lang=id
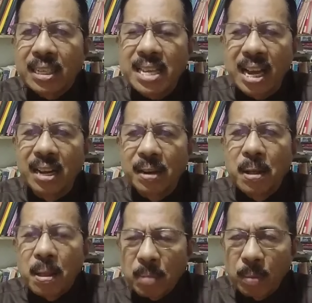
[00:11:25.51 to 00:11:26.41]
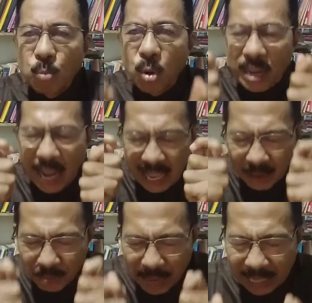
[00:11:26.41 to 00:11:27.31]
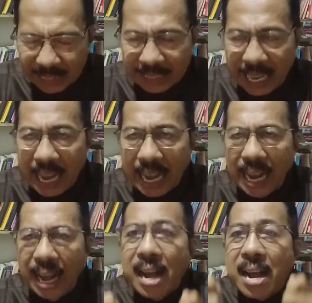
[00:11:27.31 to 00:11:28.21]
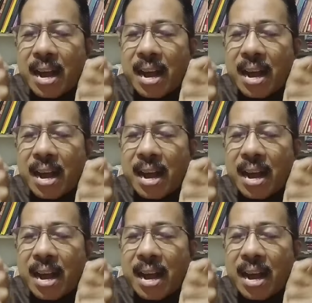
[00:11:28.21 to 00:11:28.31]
yang membuat air mata